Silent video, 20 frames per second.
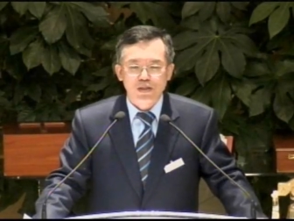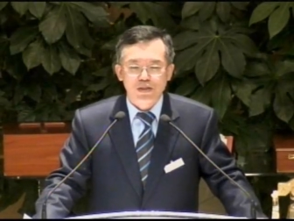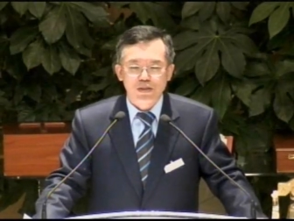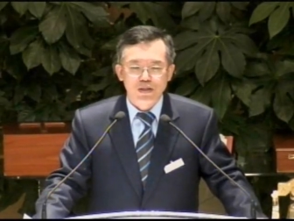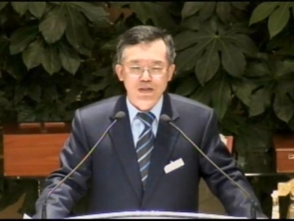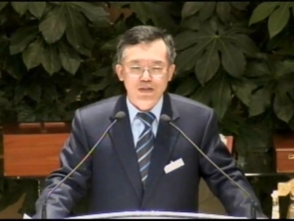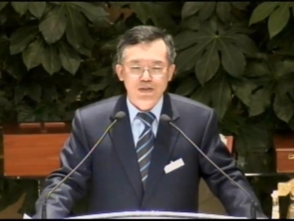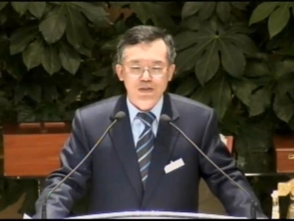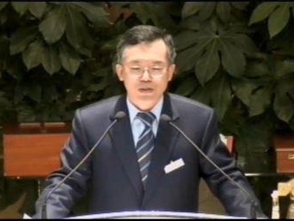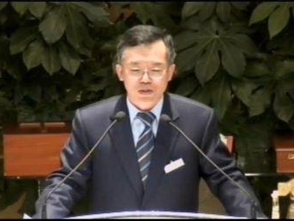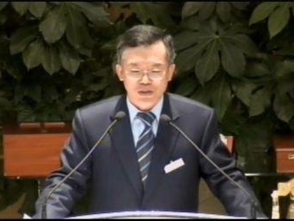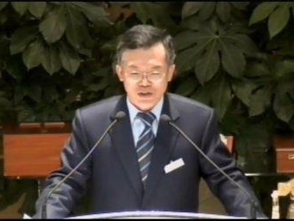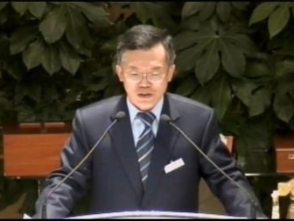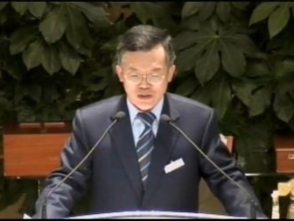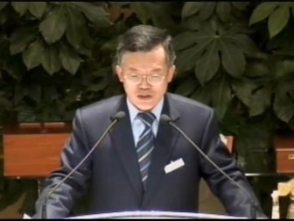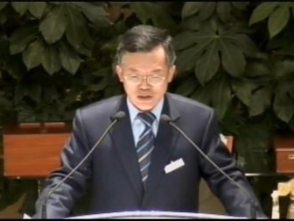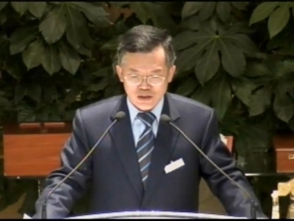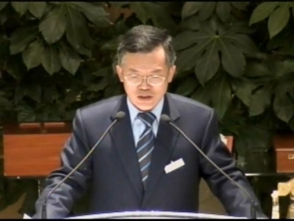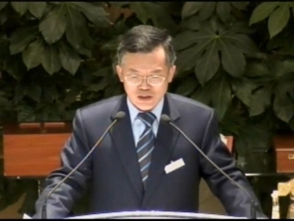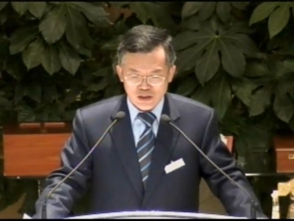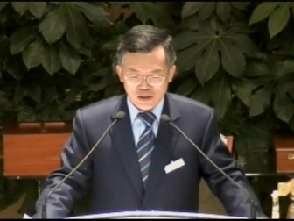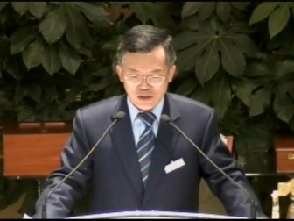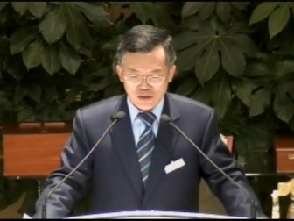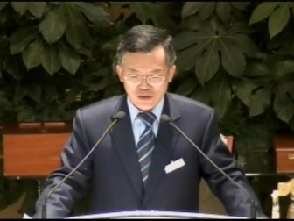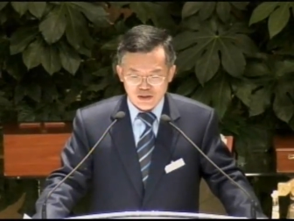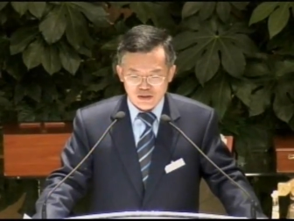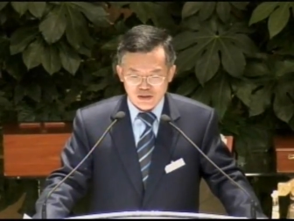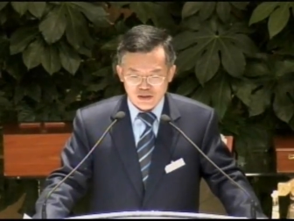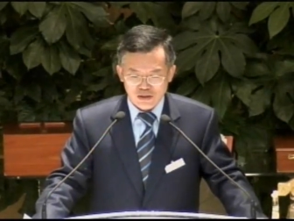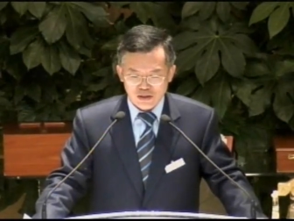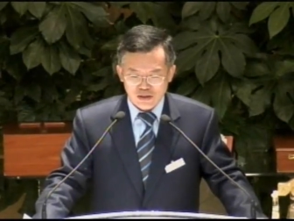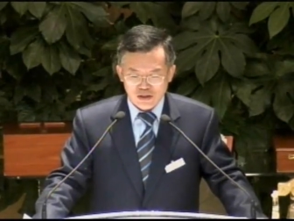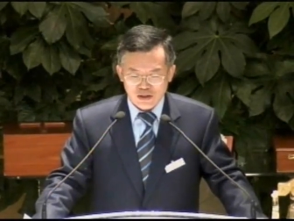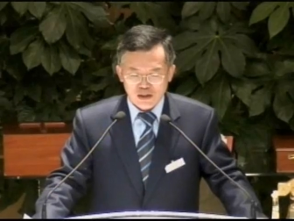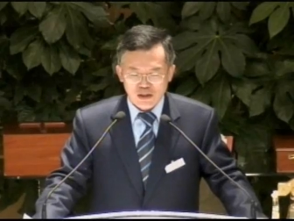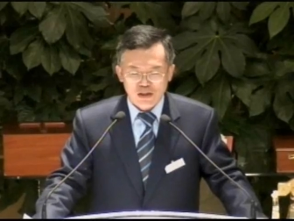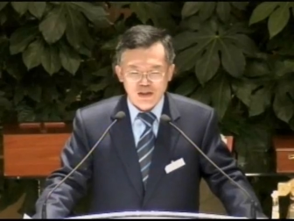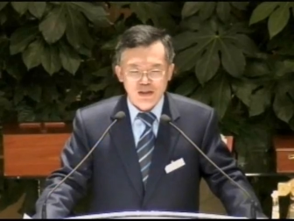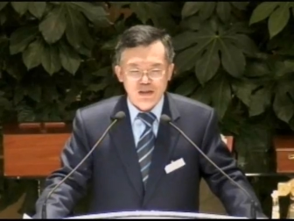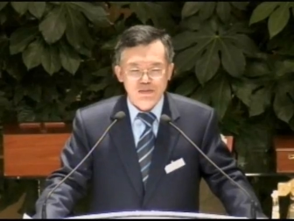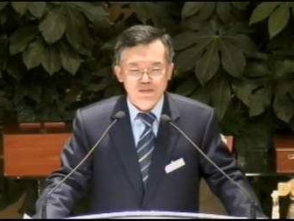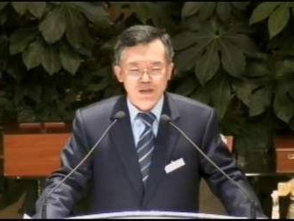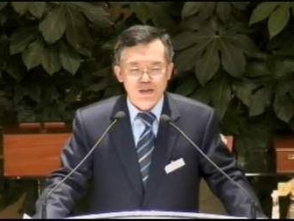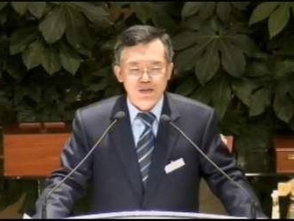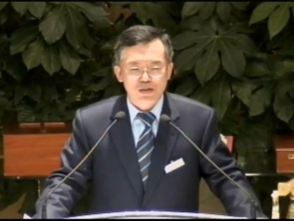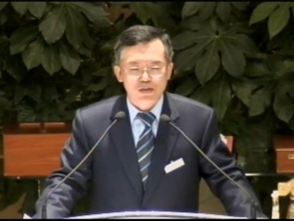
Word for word: 열정이 식지 않는 하나님의